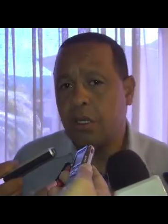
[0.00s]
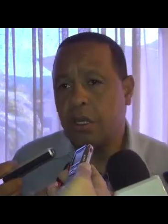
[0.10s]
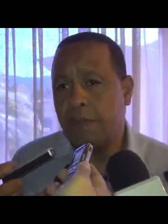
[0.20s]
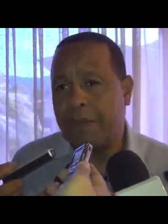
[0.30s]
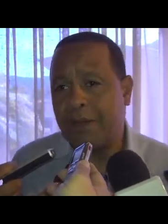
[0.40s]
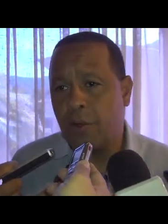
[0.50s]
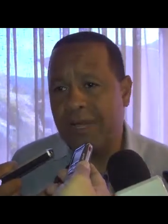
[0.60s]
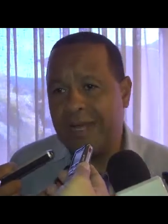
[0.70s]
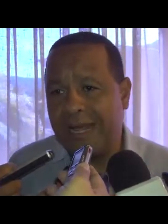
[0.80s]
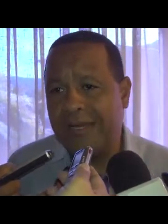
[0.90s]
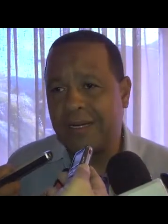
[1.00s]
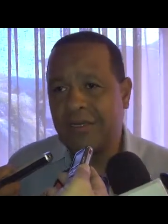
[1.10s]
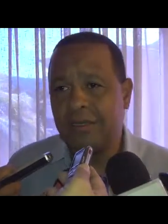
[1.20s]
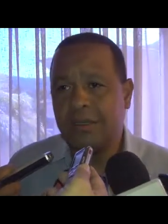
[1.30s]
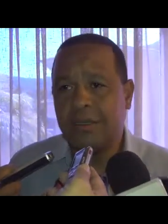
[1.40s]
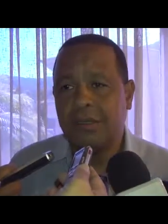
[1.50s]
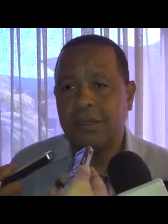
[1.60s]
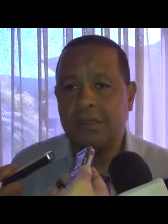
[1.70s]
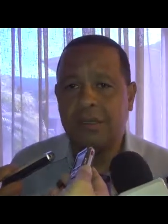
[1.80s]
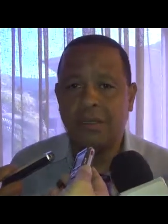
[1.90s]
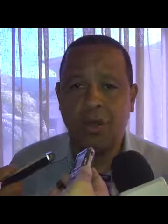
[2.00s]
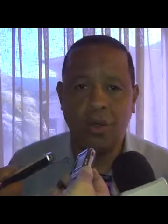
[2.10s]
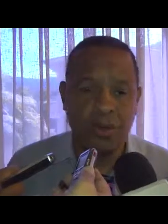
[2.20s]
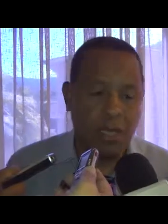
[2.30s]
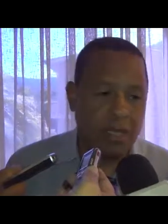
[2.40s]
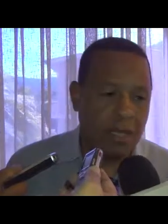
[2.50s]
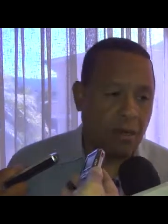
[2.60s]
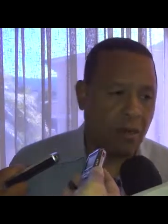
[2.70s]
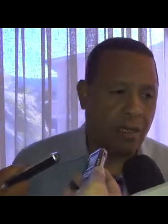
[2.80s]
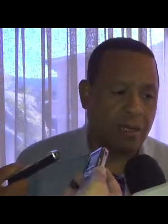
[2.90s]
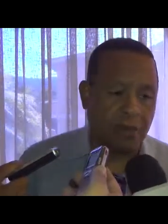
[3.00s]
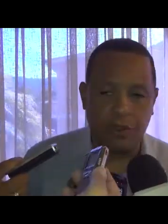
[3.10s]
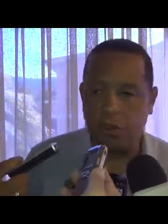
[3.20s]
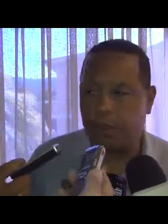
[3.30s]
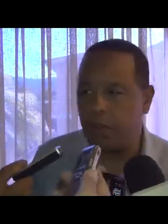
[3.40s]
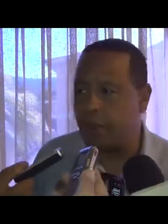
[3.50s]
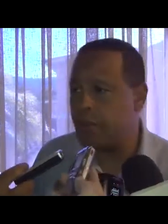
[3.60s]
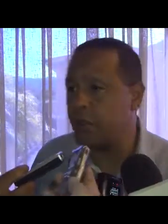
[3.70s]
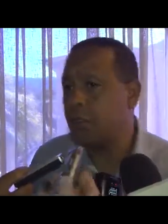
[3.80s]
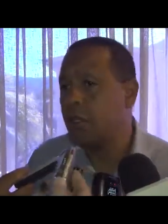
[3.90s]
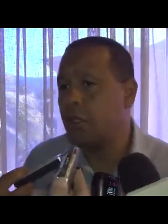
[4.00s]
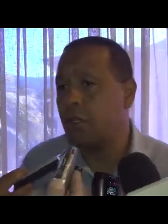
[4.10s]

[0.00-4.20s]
eh, para ubicar eh, con los ingenieros de servicios públicos